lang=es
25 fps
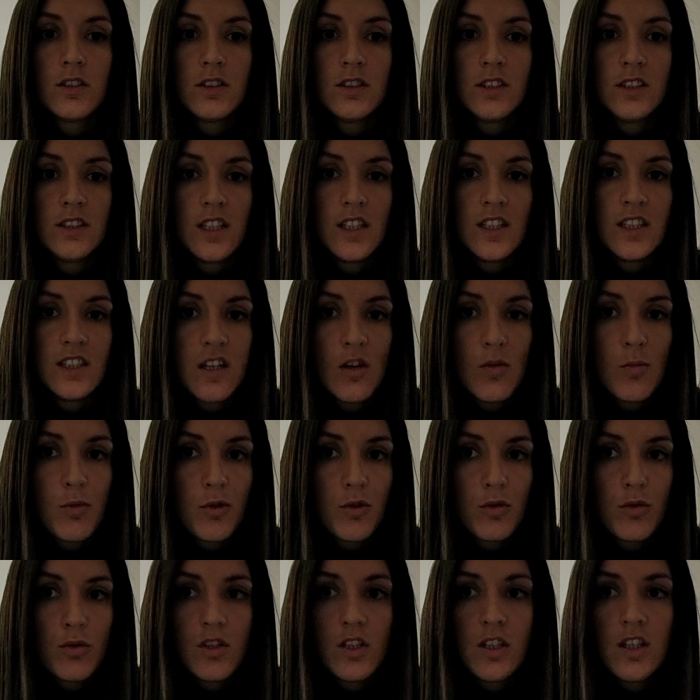si tenéis la
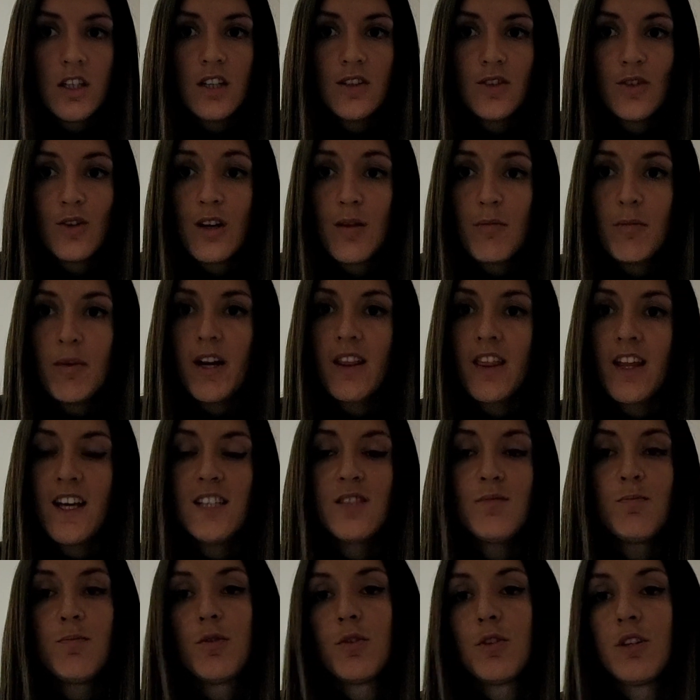oportunidad, no la
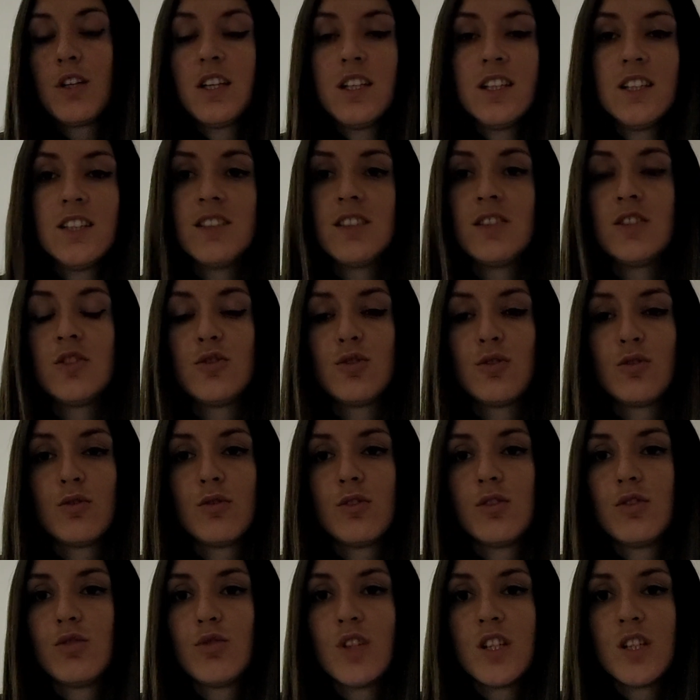perdáis porque es,
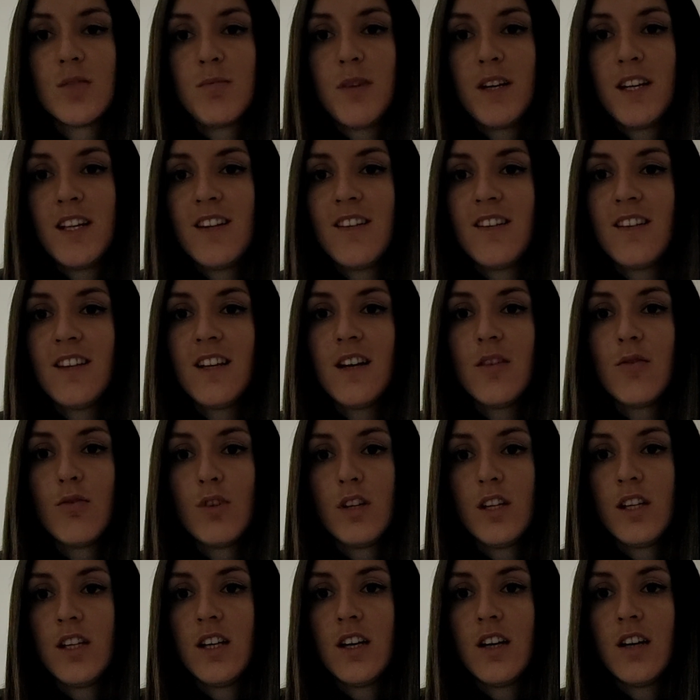una experiencia
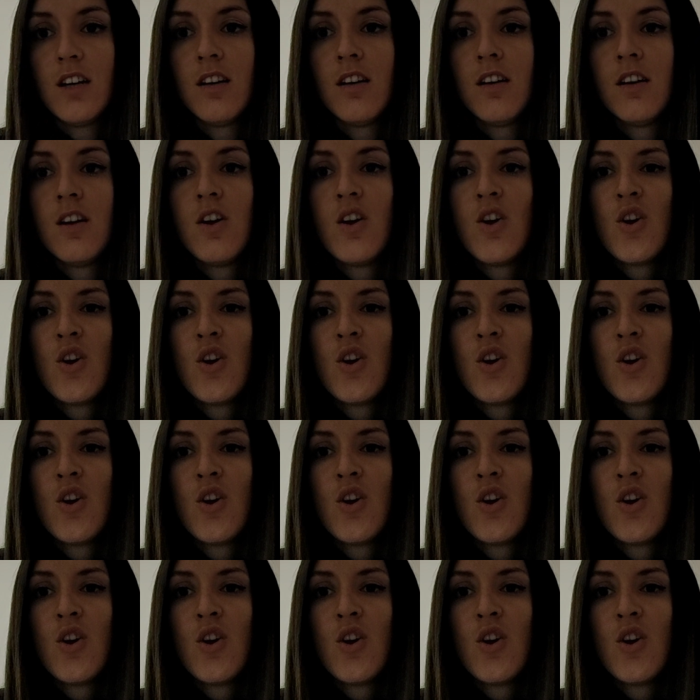única.